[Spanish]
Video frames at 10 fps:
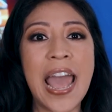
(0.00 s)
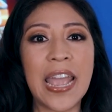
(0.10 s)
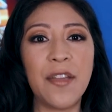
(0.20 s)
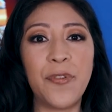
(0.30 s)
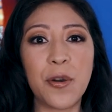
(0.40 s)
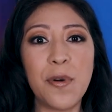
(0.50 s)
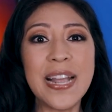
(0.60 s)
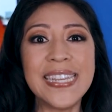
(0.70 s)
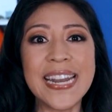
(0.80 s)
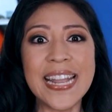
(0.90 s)
informó
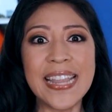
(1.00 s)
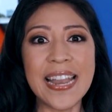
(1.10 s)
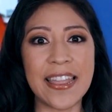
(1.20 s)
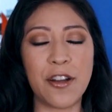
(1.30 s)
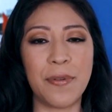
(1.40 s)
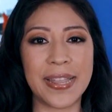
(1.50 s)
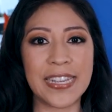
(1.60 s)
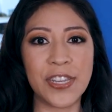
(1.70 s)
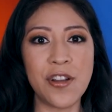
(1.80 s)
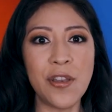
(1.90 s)
la secretaria de
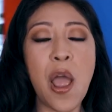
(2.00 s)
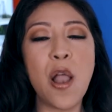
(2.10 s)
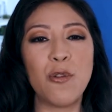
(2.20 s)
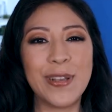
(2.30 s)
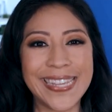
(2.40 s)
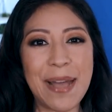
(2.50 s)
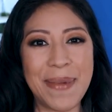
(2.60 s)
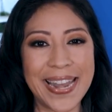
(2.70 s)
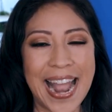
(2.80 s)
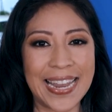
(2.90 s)
Gobernación, Luisa
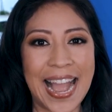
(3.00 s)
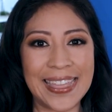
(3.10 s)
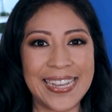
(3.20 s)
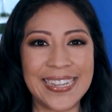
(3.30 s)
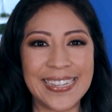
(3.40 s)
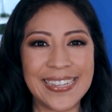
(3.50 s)
María Alcalde.